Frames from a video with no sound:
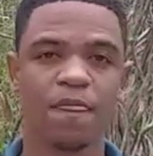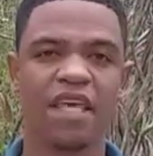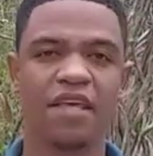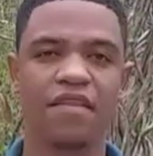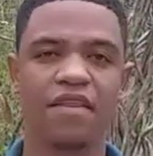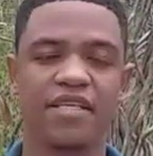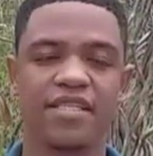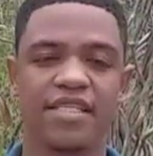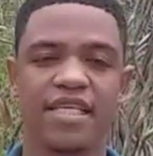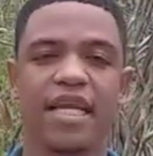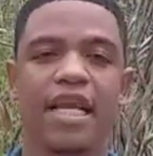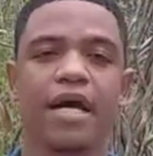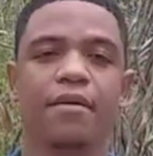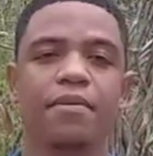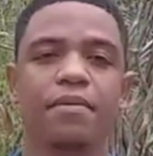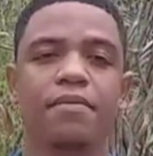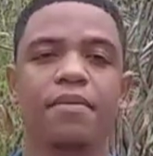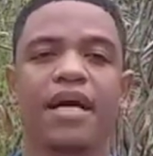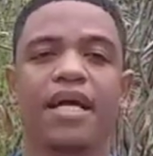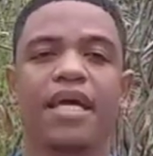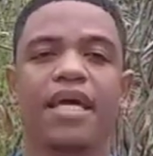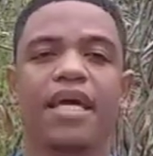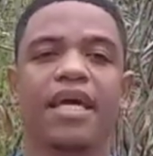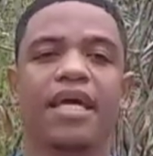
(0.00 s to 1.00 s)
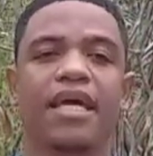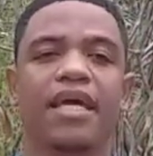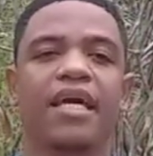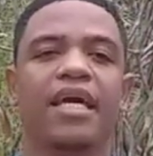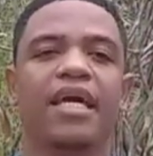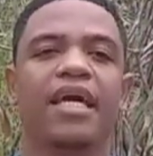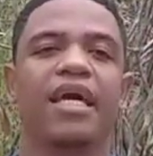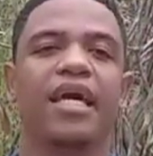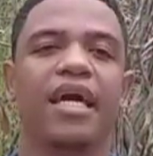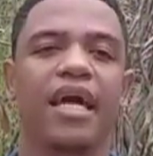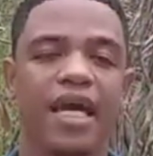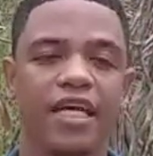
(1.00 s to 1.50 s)
Y dice la Biblia que
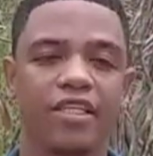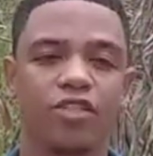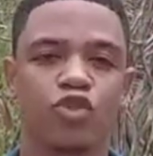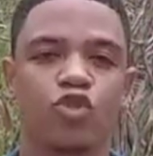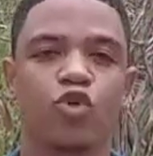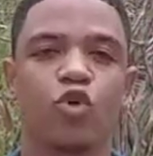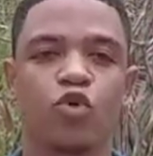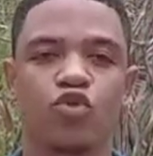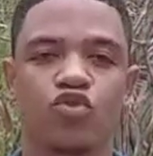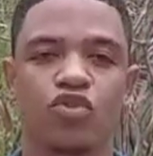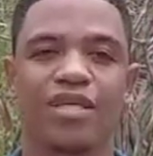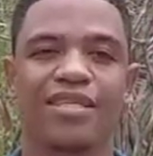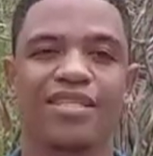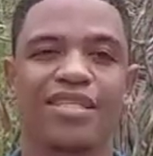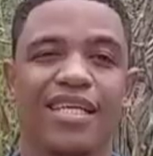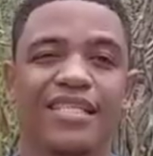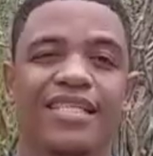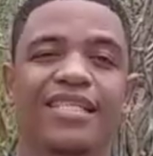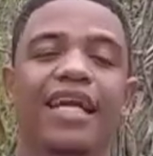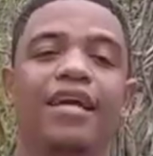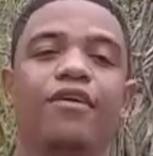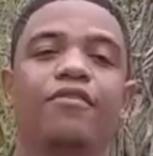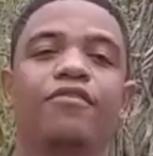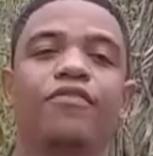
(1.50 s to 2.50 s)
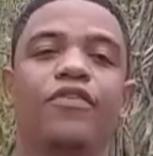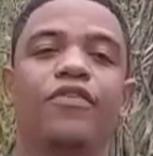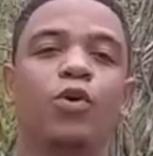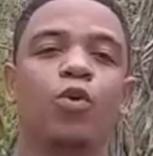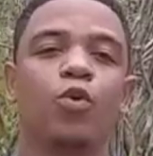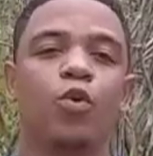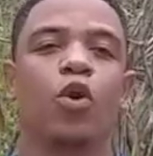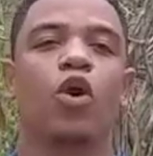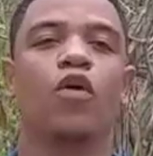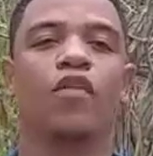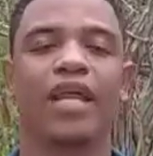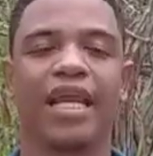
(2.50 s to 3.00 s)
Jesús se
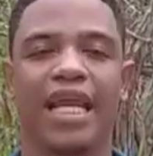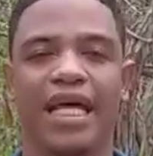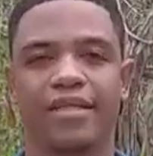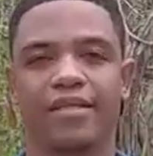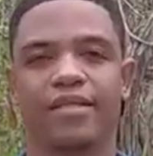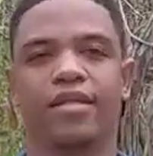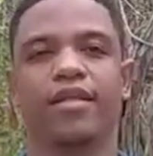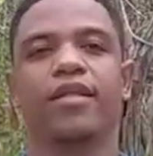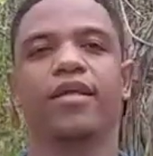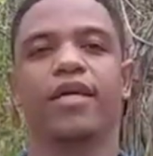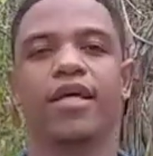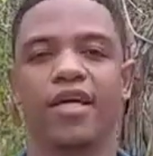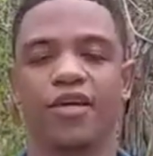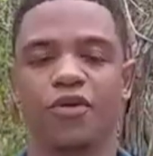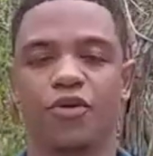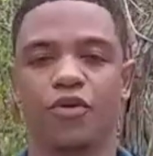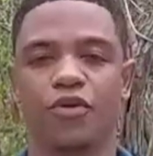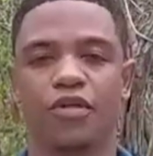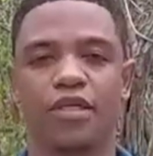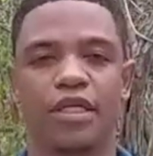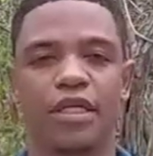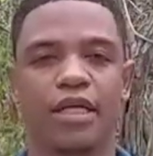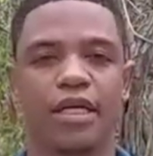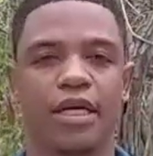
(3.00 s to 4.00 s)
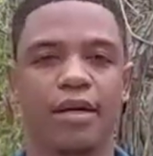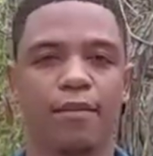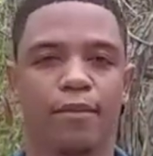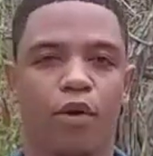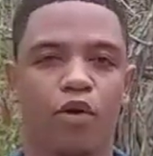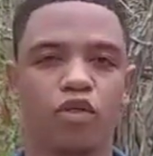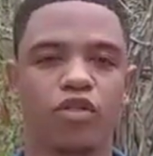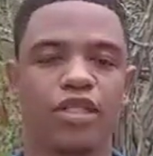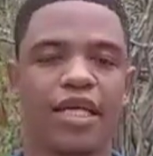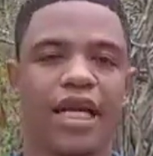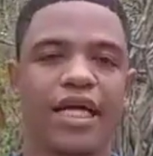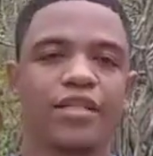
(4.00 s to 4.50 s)
transfiguró delante de ellos,
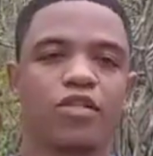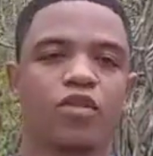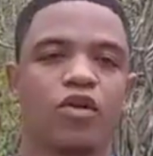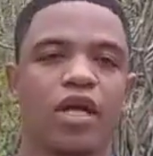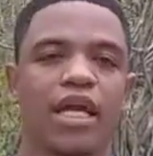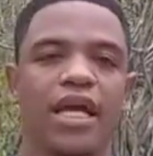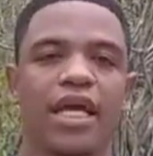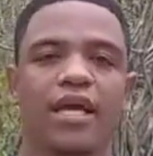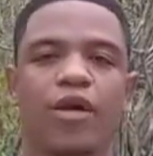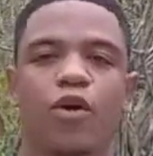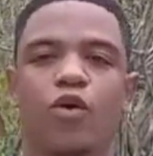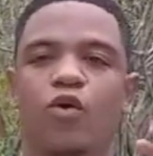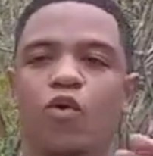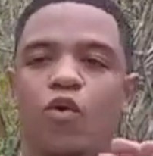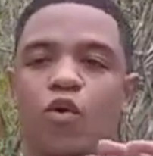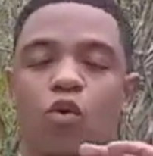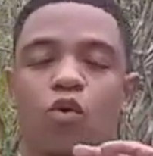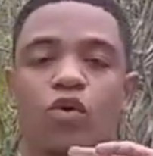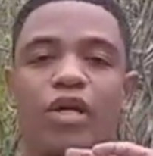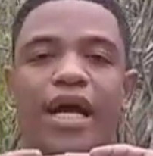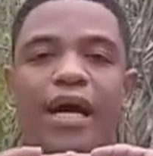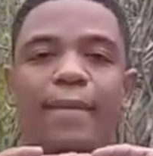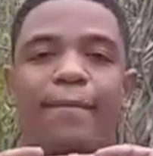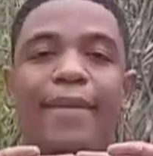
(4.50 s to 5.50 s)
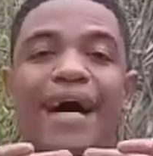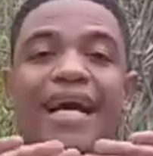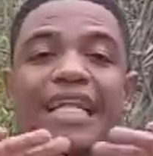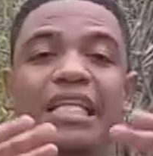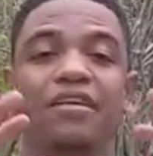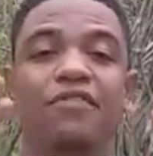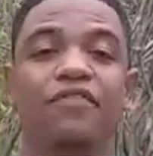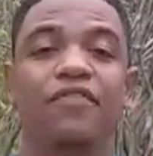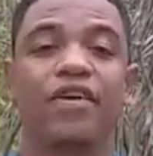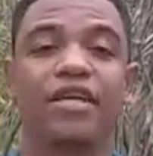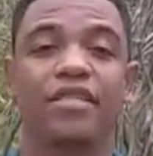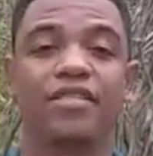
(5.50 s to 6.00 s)
mostrándole una
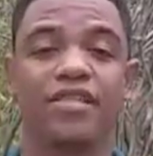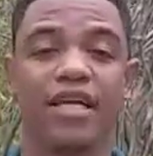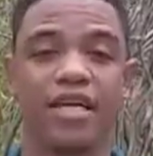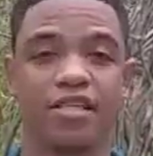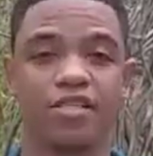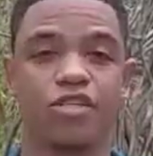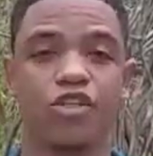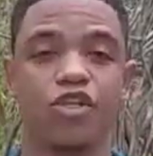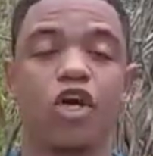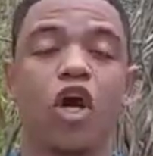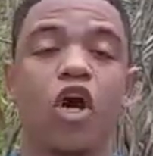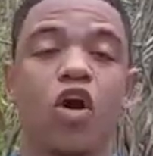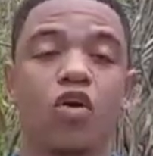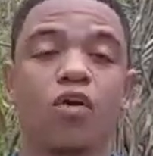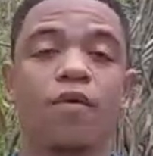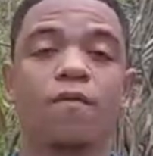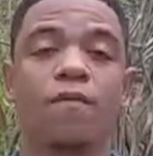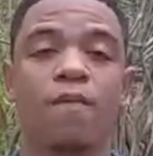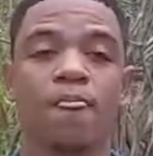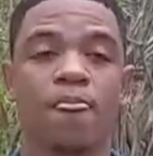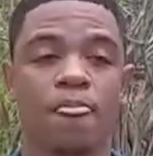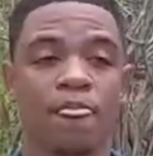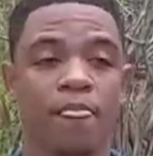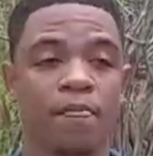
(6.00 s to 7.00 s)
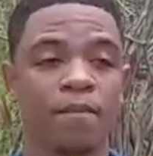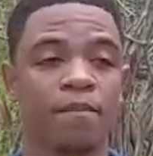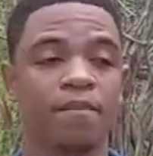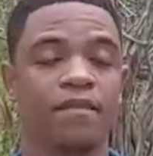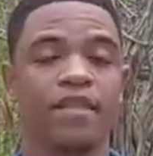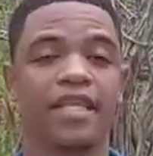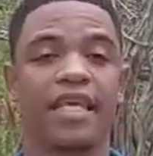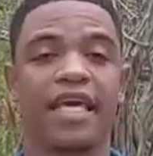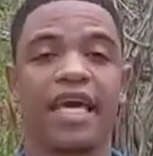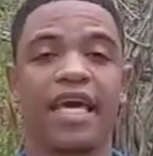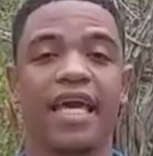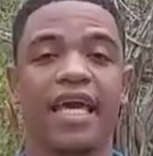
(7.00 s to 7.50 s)
manifestación
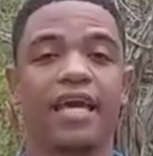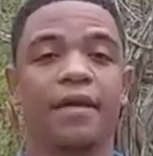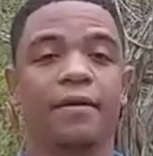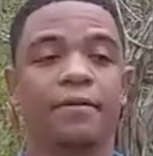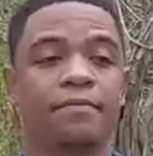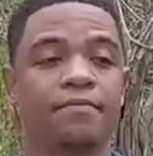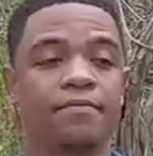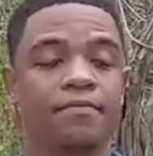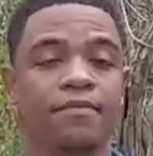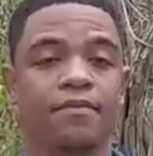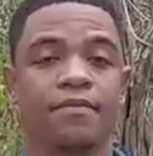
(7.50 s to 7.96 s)
que